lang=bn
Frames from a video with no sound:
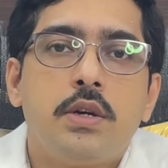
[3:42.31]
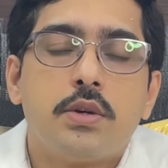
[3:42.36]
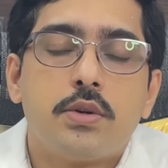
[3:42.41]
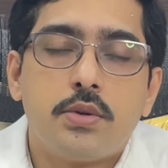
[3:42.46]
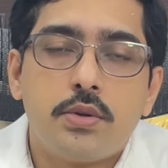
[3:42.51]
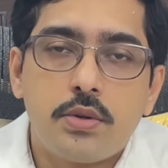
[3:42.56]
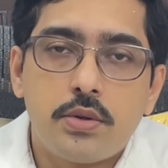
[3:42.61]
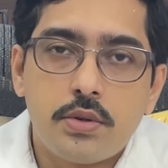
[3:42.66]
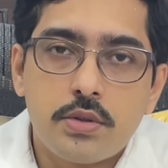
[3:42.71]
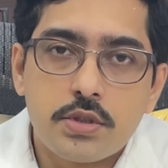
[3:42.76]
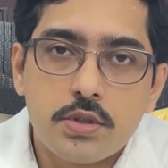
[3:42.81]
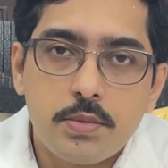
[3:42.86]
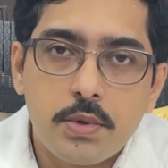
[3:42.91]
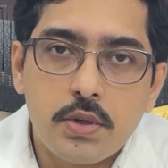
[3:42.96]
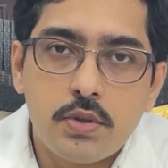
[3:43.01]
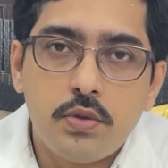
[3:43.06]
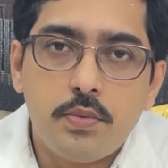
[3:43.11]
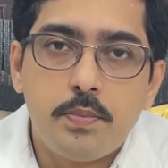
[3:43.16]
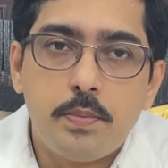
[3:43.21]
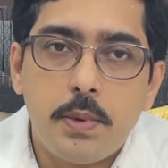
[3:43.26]
কোনো কোনো সময়
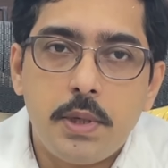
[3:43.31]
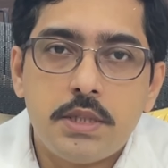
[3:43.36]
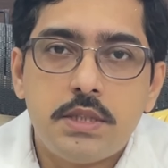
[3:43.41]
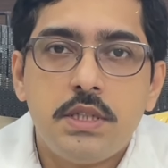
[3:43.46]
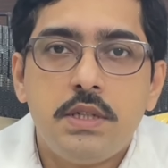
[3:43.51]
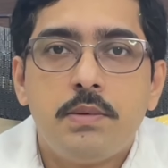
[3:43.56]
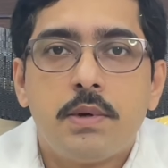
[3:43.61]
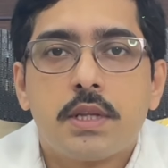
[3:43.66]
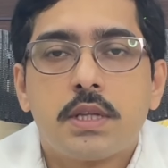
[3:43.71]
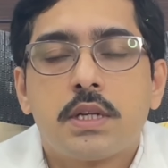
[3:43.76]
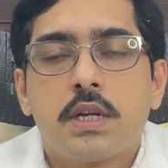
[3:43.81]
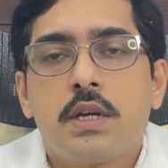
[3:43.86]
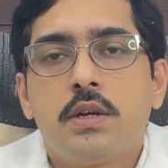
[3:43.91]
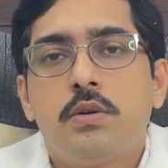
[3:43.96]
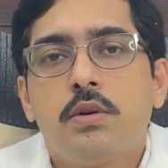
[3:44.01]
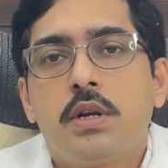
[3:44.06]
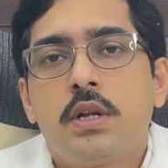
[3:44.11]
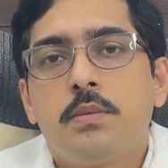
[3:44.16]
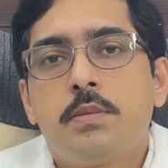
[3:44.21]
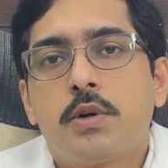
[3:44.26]
খুব বেশি মাত্রায়
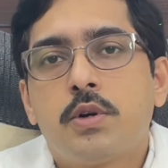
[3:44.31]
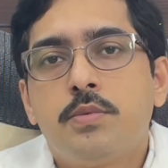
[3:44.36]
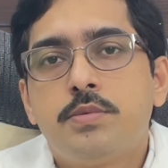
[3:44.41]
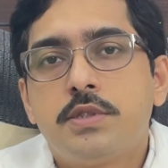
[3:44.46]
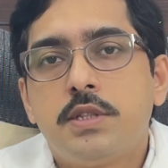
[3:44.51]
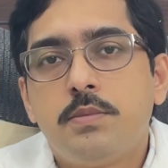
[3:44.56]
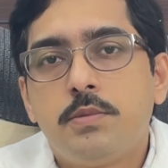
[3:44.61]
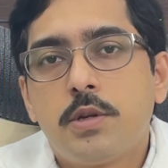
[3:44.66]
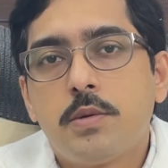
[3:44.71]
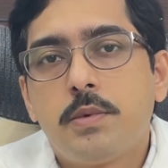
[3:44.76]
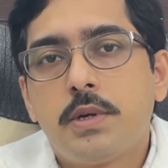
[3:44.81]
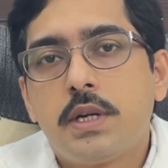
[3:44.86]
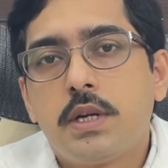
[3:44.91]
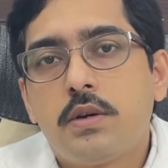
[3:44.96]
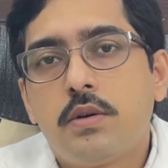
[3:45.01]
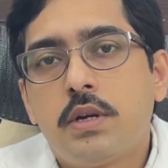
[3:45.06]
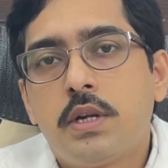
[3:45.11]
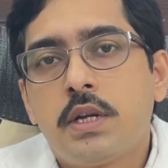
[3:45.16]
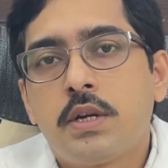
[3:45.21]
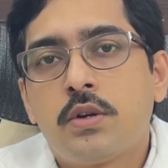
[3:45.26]
হলে বা খুব সিমটোমেটিক
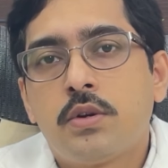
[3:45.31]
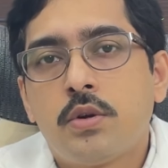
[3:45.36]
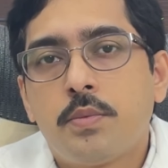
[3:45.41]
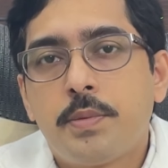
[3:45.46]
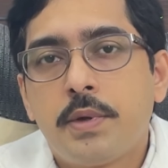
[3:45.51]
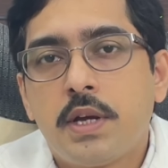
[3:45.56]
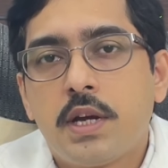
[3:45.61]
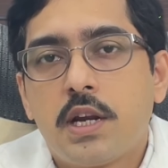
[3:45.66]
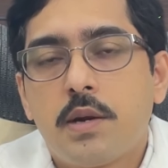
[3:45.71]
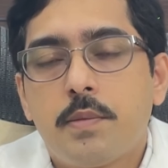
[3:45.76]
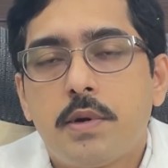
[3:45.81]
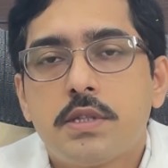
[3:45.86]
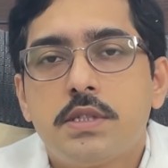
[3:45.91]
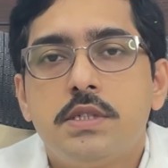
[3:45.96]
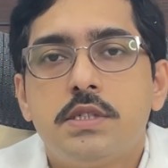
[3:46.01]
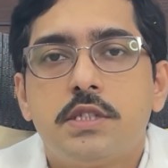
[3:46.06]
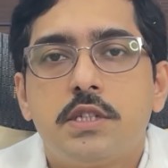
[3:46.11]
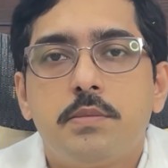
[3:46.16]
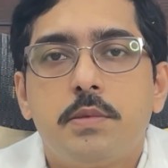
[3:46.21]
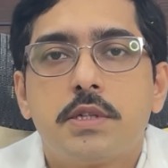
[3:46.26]
হলে টপিক্যাল বা
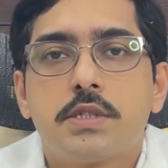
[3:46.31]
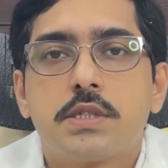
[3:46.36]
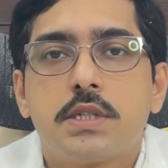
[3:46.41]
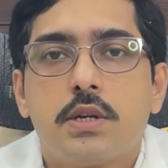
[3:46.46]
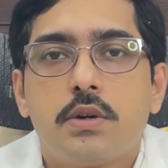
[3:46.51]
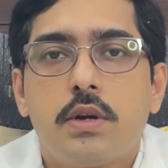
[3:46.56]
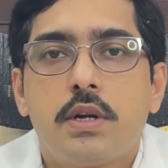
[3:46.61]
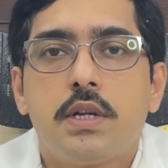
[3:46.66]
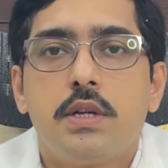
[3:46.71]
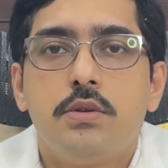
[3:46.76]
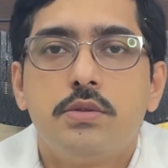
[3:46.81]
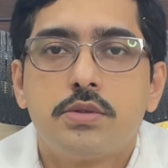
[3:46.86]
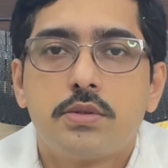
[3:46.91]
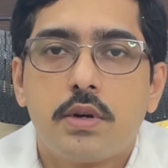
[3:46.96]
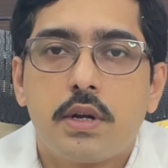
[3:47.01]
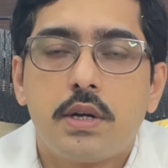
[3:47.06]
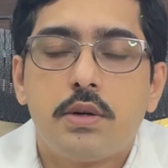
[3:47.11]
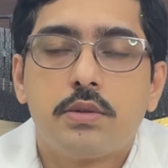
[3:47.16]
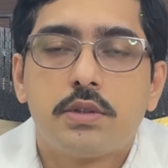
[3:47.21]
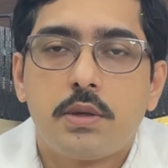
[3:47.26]
সিস্টেমিক স্টেরয়েড ইউজ
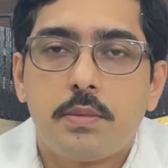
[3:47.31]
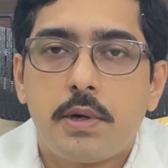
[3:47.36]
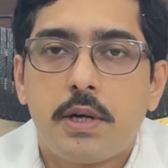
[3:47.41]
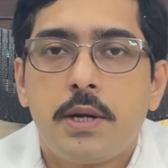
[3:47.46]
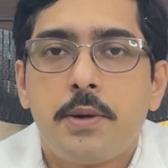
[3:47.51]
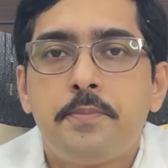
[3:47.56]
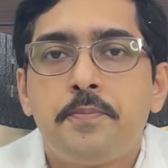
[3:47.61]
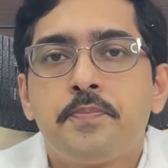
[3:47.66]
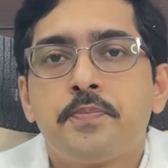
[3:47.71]
করা হতে পারে